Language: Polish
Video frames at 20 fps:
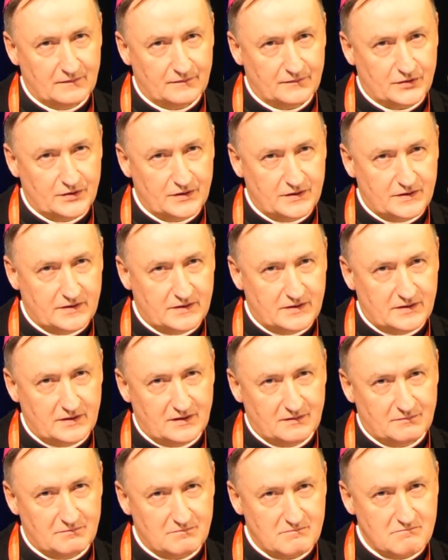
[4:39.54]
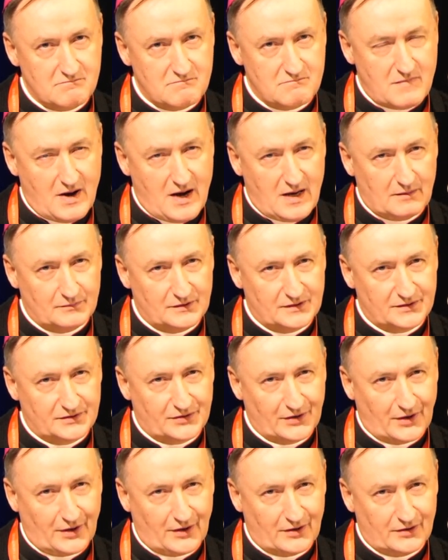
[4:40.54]
Wszyscy mamy
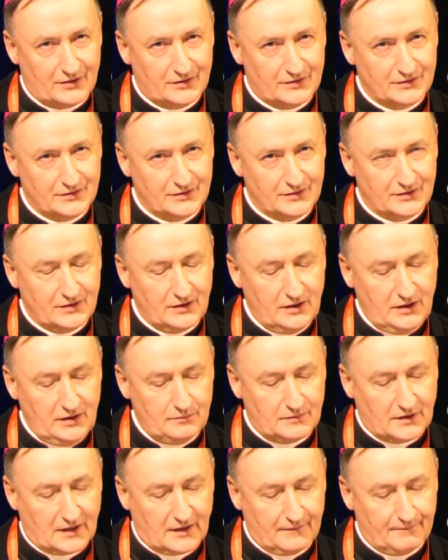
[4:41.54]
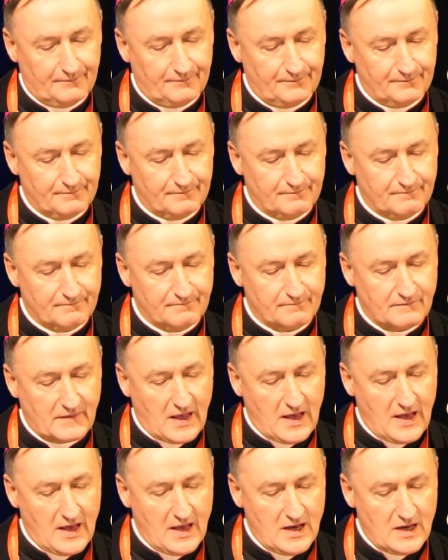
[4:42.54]
to imię.
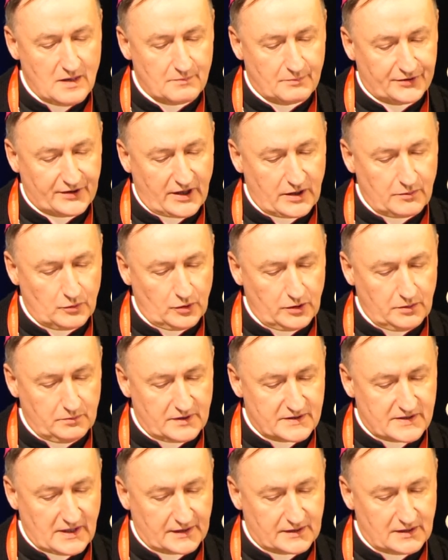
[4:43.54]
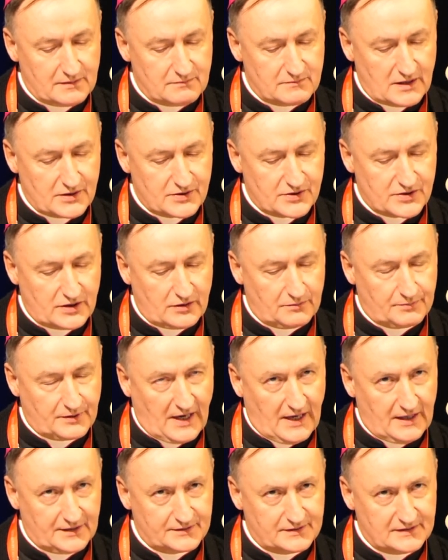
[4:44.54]
Podejmujmy zatem nasze
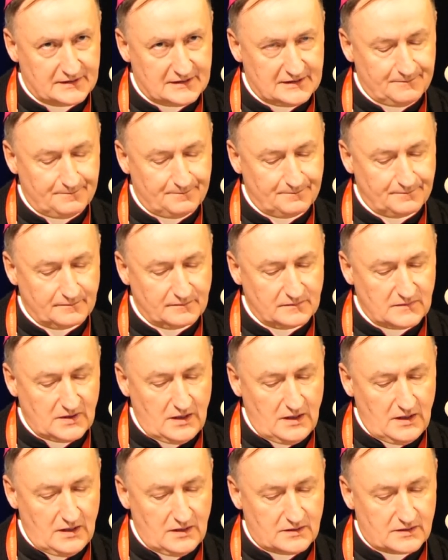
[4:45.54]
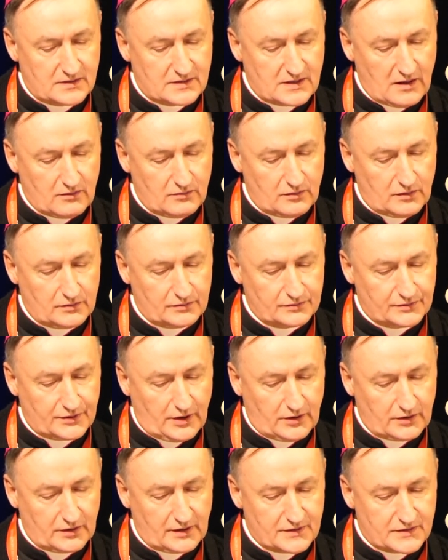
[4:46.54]
obrady i całą
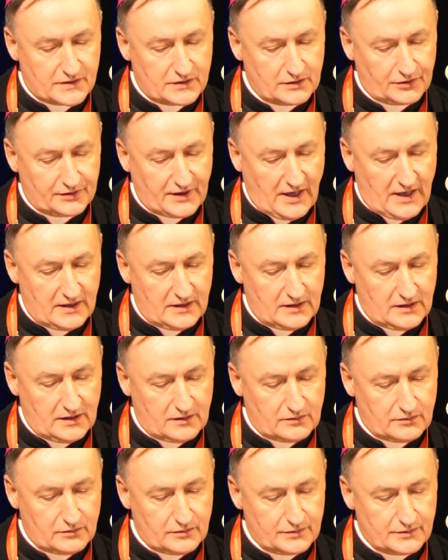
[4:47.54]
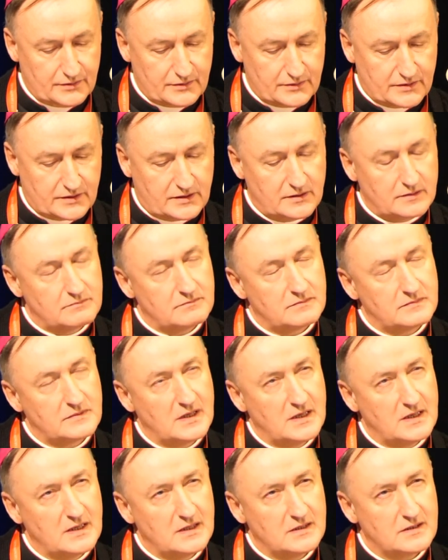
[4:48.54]
drogę synodalną z tym
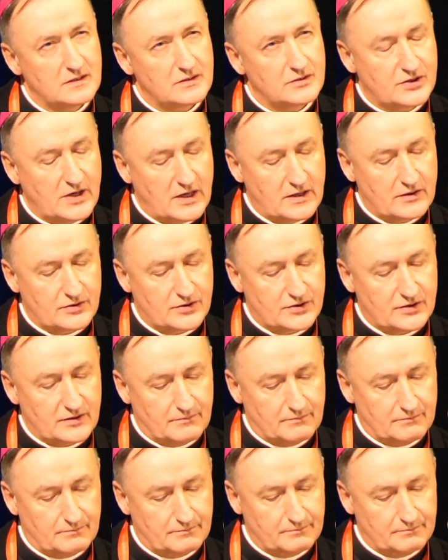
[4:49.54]
szerszym